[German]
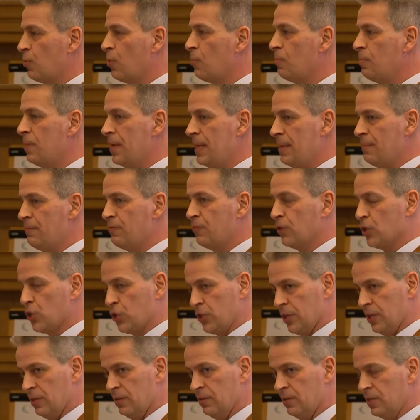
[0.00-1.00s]

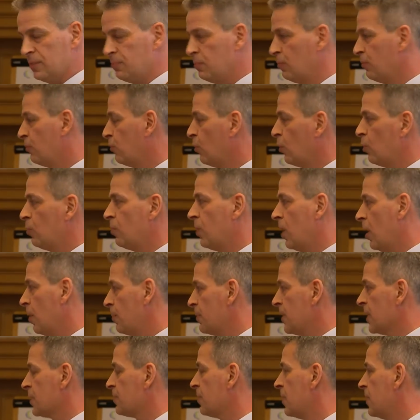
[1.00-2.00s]
Problemverständnis, bevor
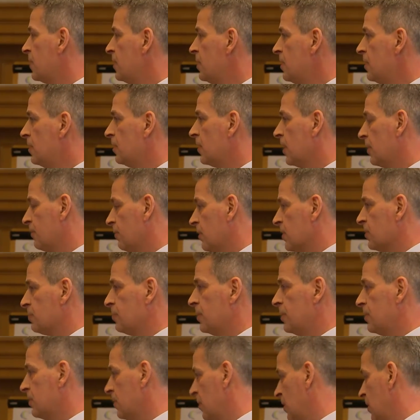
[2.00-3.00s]
überhaupt erstmal irgendetwas
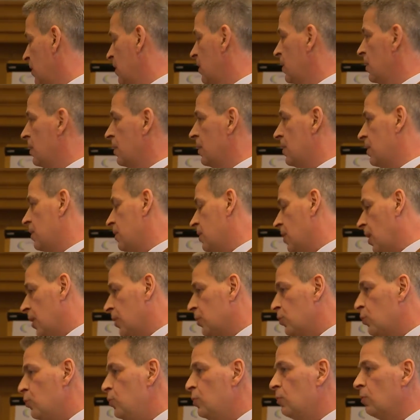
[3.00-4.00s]
mit der
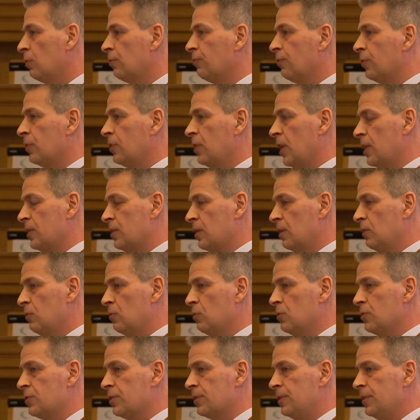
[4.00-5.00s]
Ankündigung von Kata
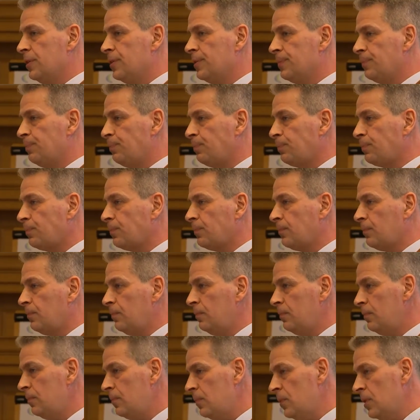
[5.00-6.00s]
losgeht.
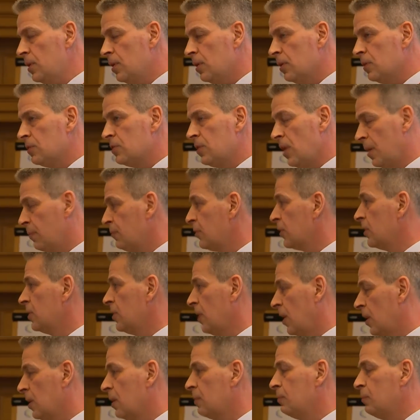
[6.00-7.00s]
Äh, sie haben
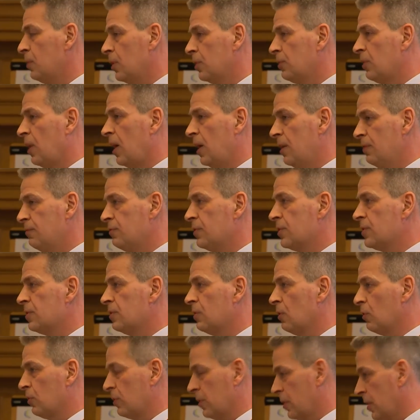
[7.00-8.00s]
wirklich alle an Bord und alle
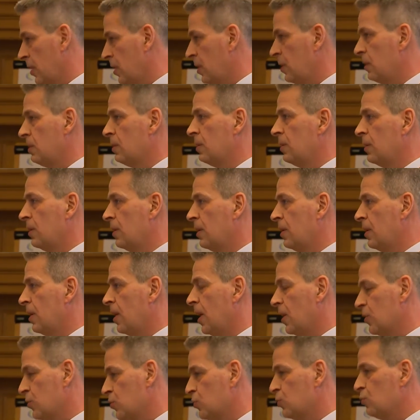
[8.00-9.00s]
wissen, okay,
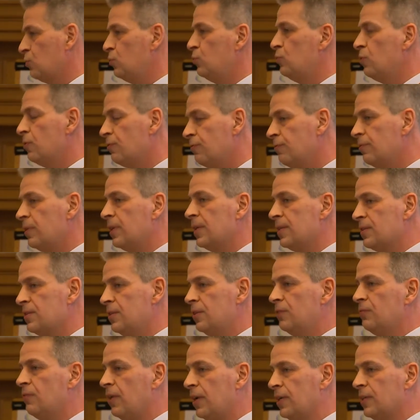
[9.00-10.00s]
also so dürfen wir jetzt
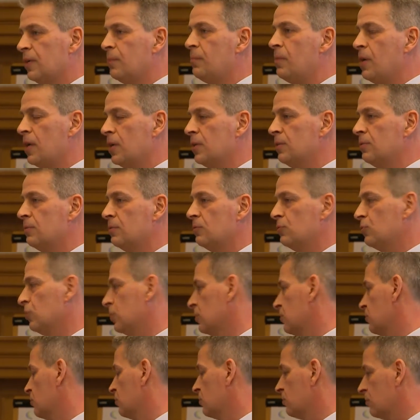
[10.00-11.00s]
nicht weitermachen,
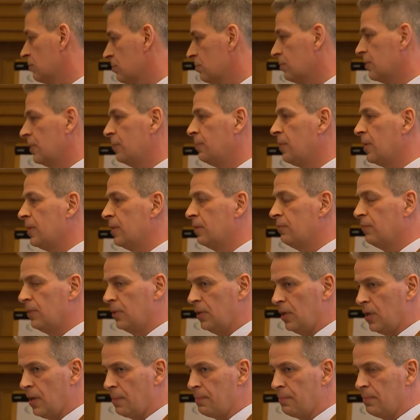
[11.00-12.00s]
sonst gehen mal
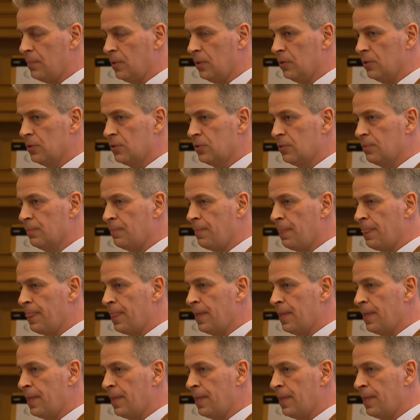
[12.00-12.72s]
irgendwann die Lampen aus.